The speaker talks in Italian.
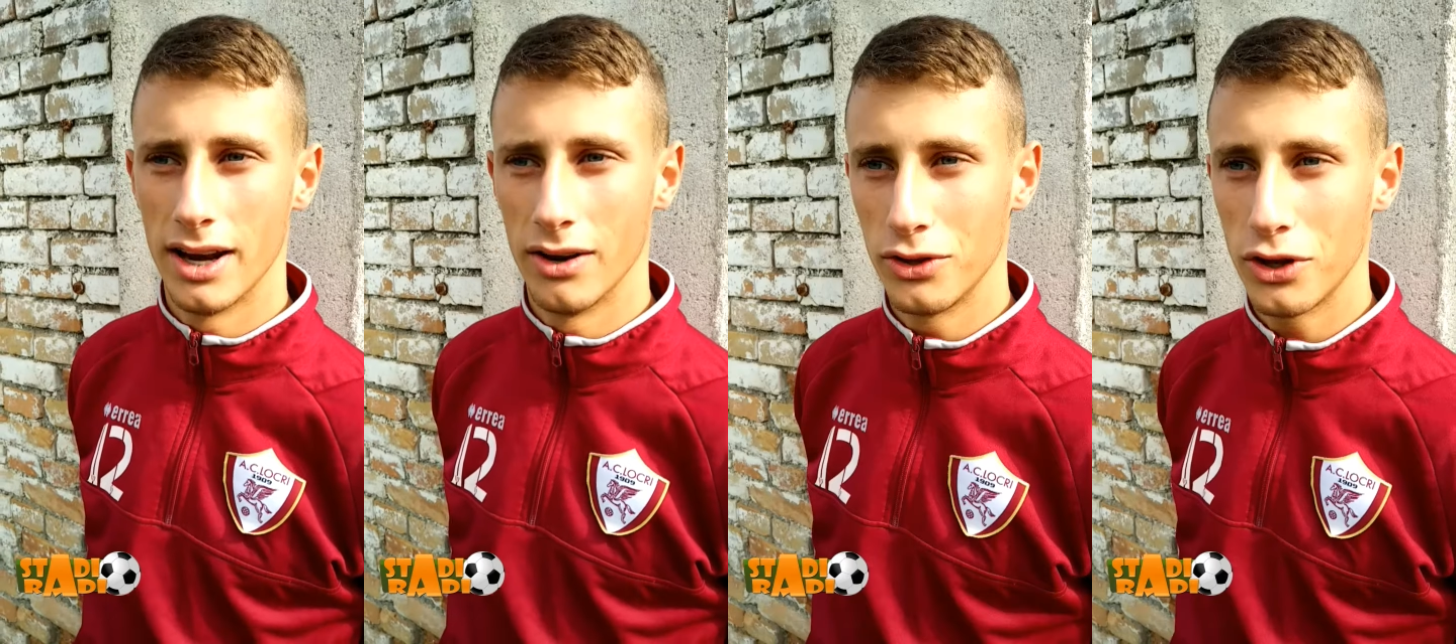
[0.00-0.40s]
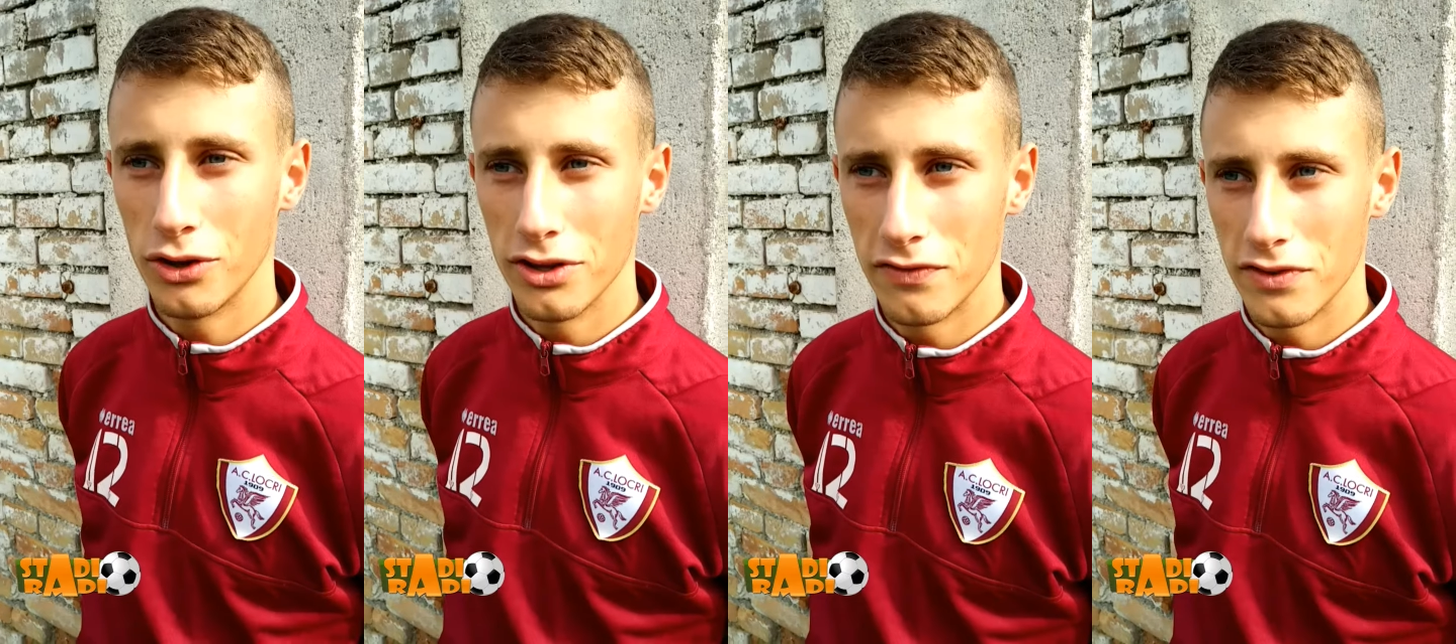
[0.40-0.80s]
non dico
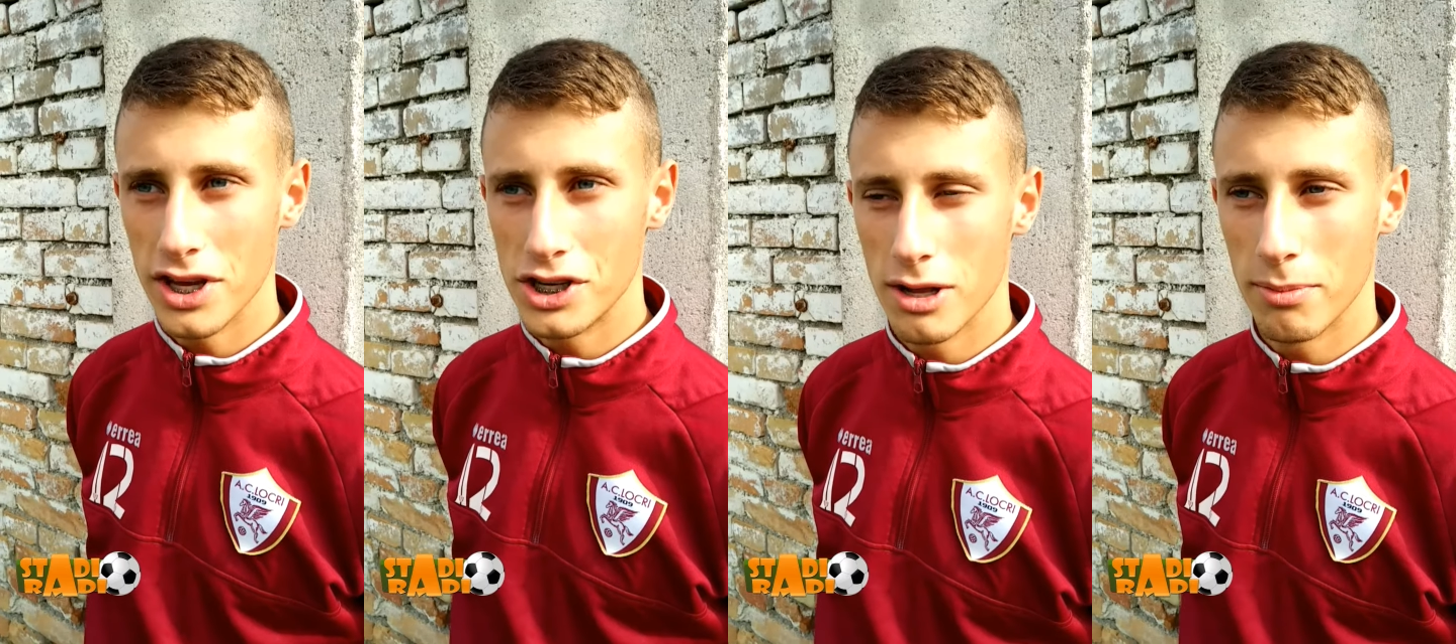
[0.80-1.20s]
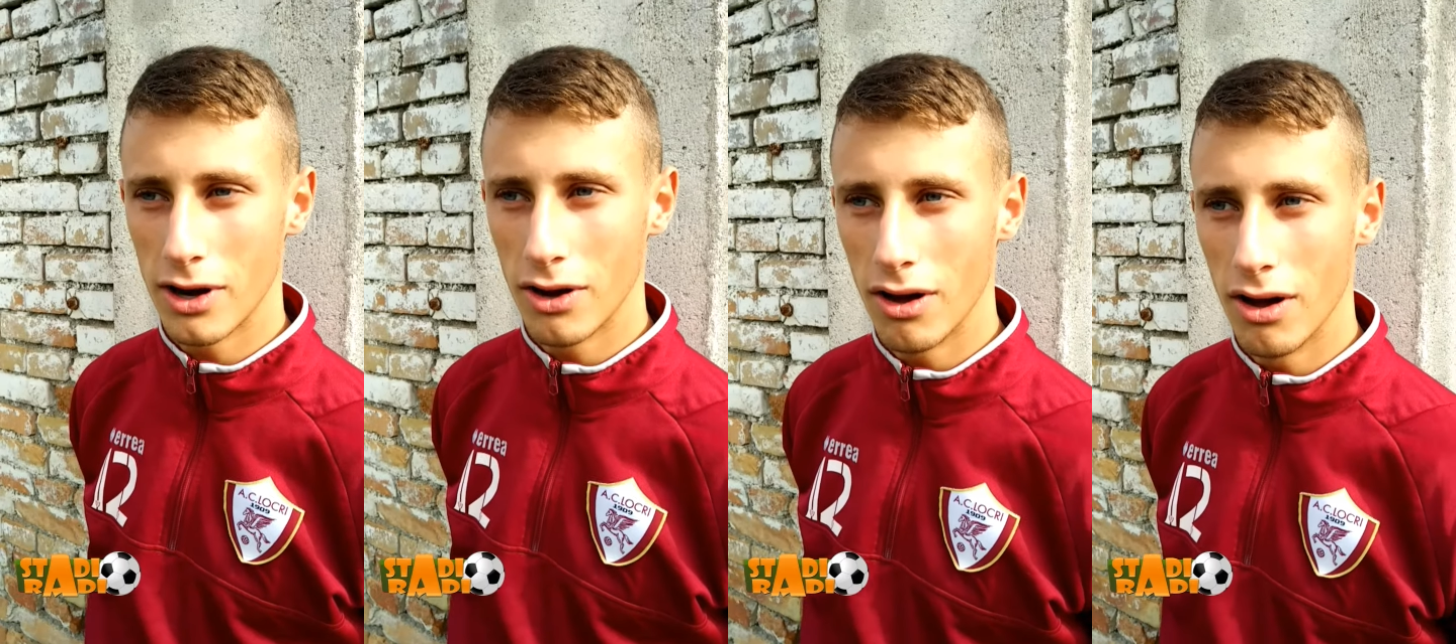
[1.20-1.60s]
difficile,
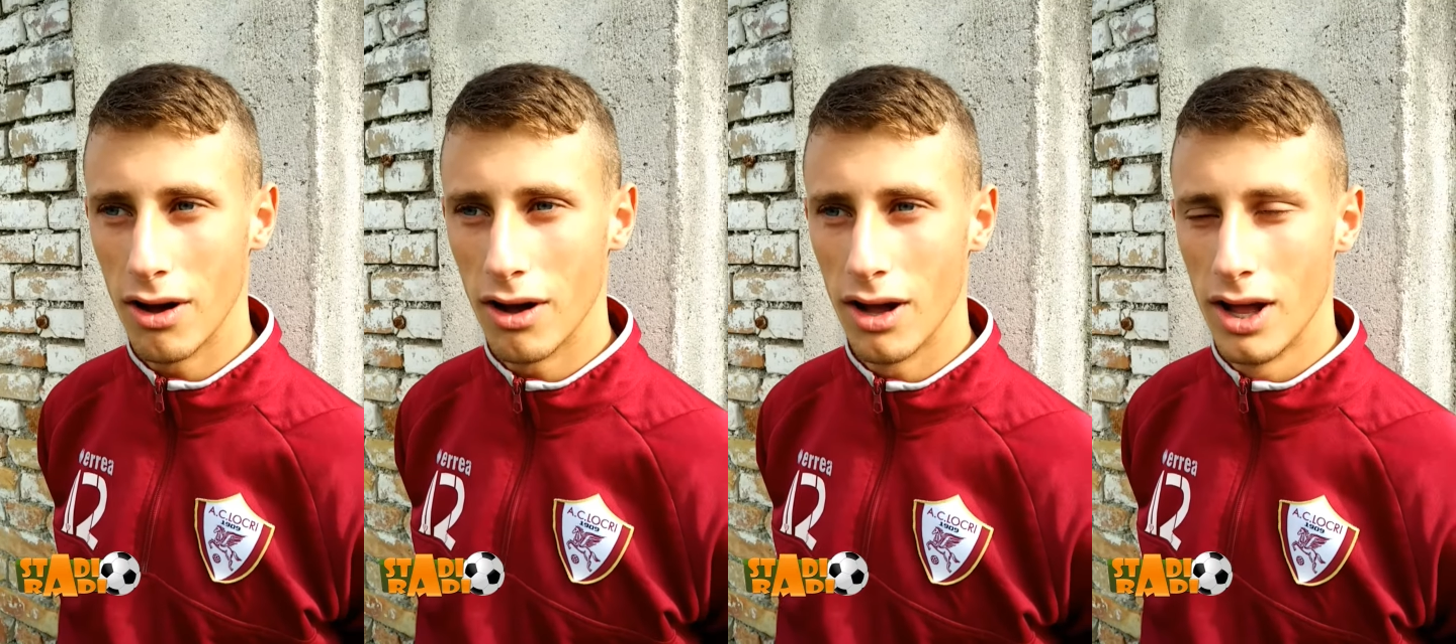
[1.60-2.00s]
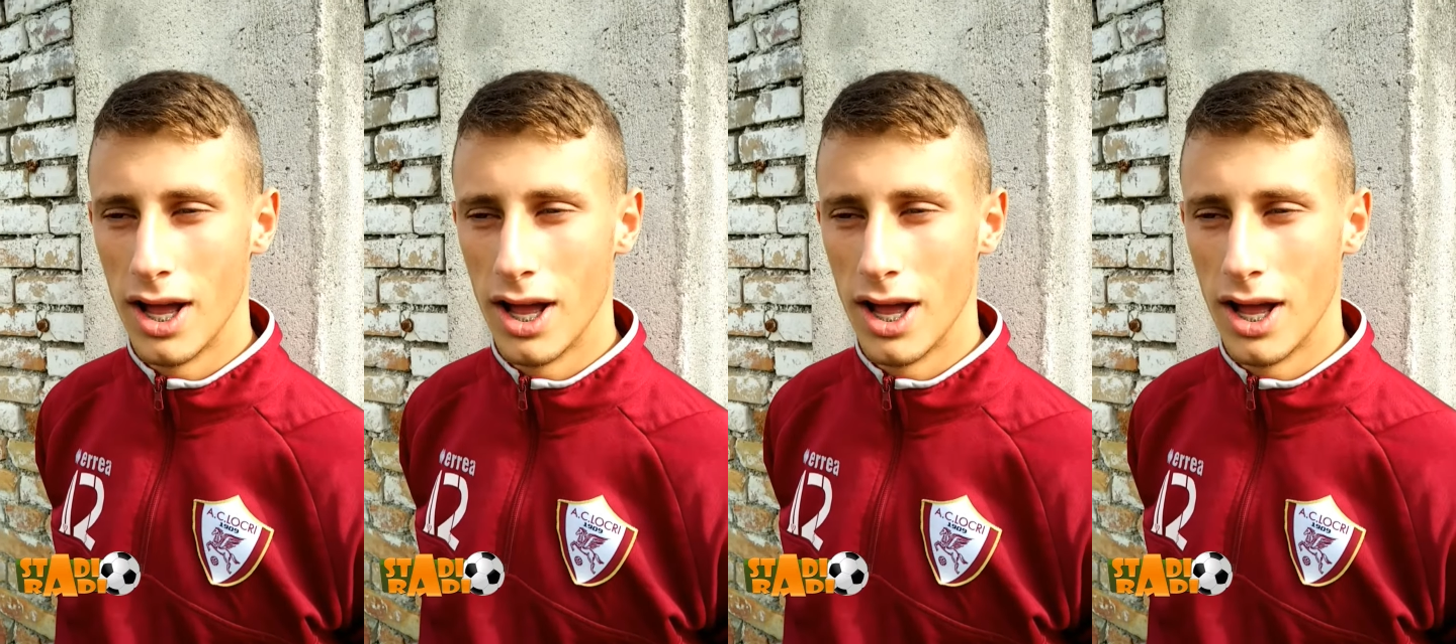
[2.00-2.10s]
però